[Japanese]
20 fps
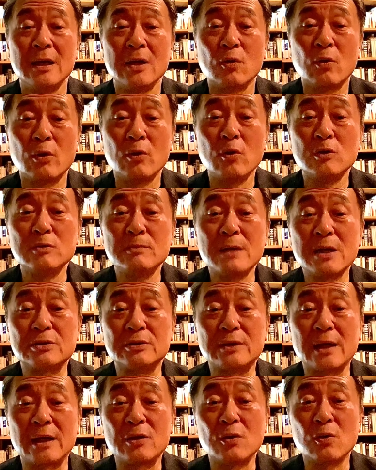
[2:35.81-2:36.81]
これをうまく
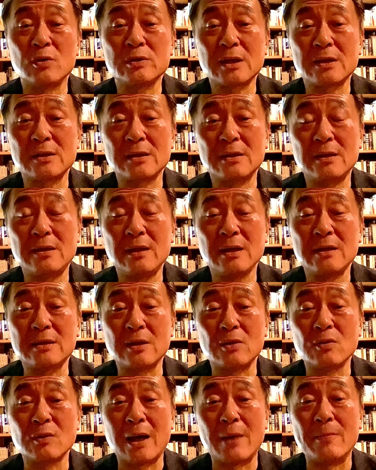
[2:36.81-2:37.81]
妥協させてでき
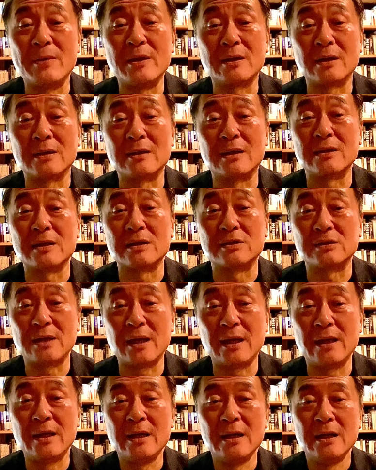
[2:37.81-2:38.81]
たのがアメリカなんです
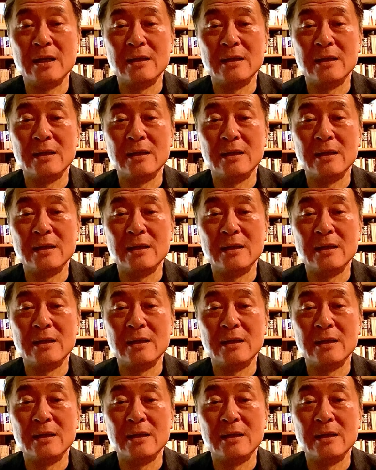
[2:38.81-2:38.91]
ね。